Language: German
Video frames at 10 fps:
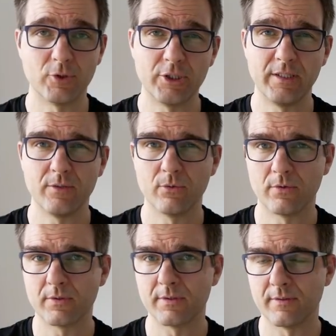
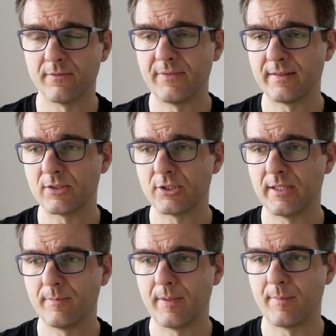Beschädigung
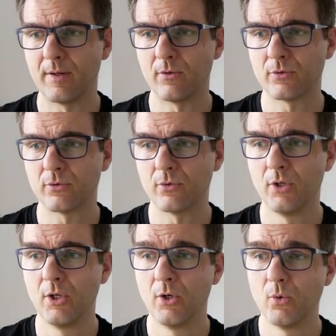festgestellt beim Auto
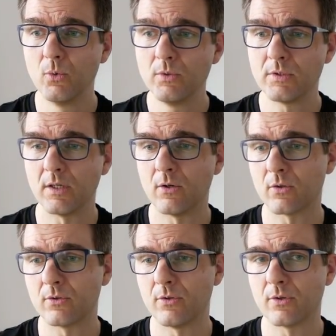und
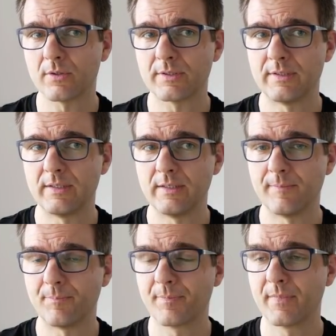auch noch die